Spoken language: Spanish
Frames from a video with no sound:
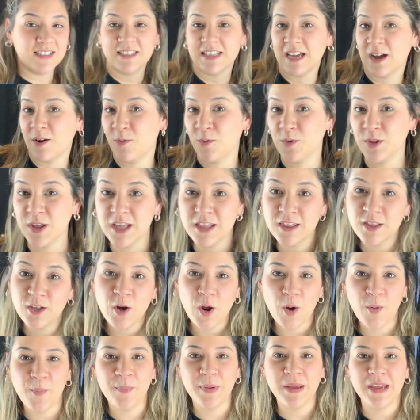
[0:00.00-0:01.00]
sacudiendo
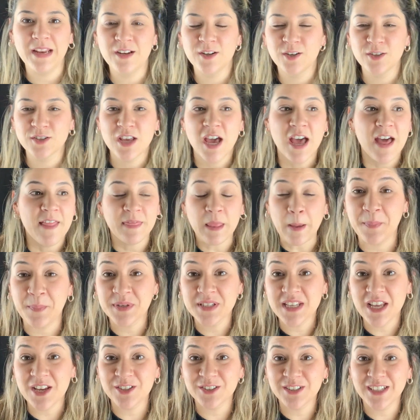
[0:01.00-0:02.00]
los pelos.
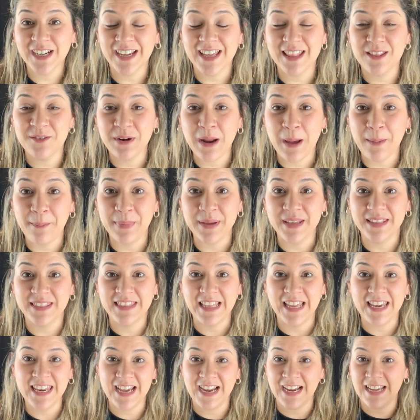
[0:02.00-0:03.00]
Después hay otra que es de unas
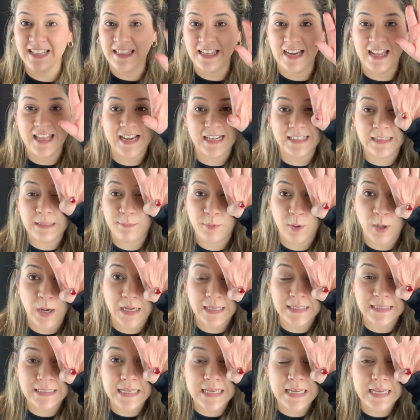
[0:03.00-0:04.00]
pestañas que te la deja tipo
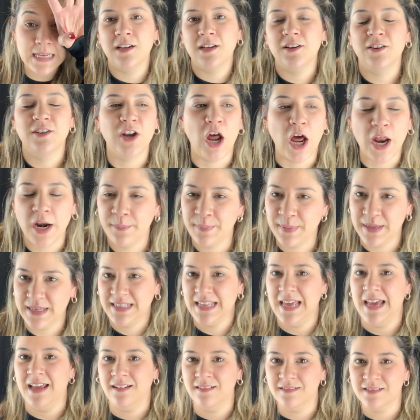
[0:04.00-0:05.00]
así. que no, no puede
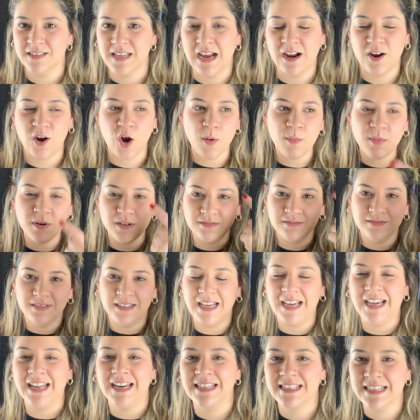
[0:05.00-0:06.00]
ser. O sea, ¿cómo
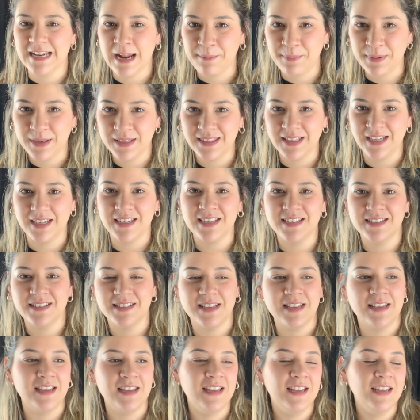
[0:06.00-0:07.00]
te crece la pestaña
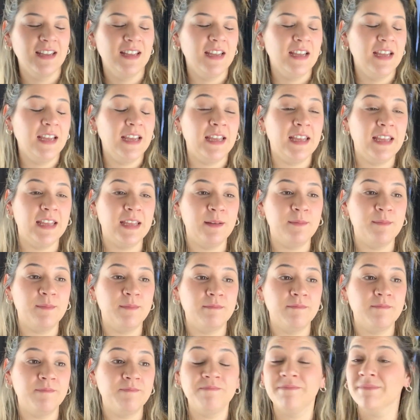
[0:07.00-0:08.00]
así?
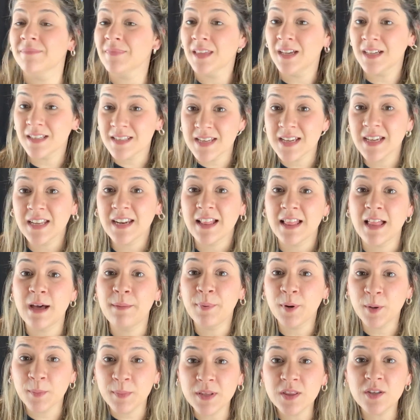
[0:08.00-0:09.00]
Em, así que nada,
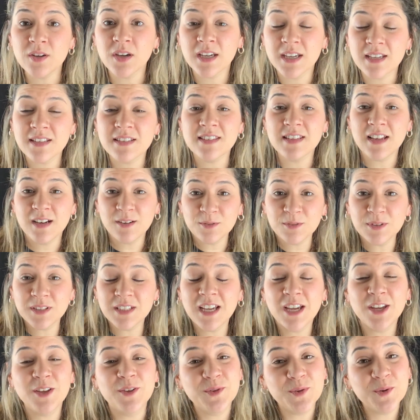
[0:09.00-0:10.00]
prometo que si algún
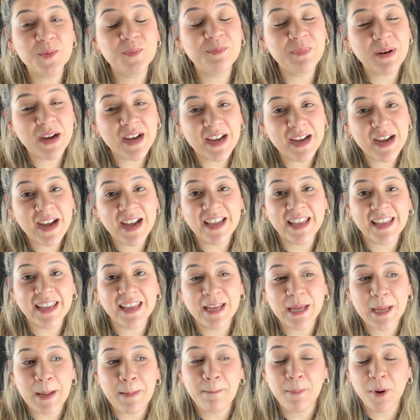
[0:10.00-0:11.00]
día YouTube paga
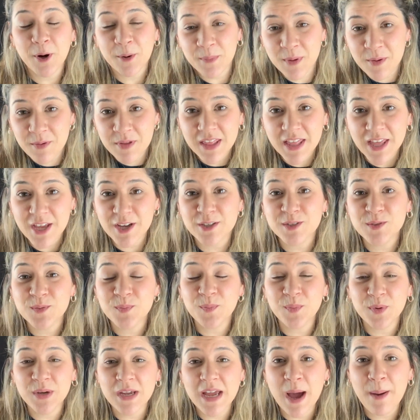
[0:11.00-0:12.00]
eh, por mis videos,
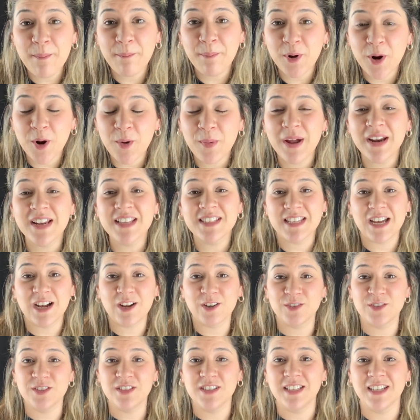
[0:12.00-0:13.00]
voy a probar esas
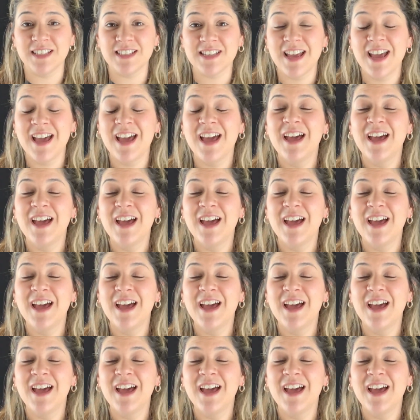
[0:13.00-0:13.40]
cositas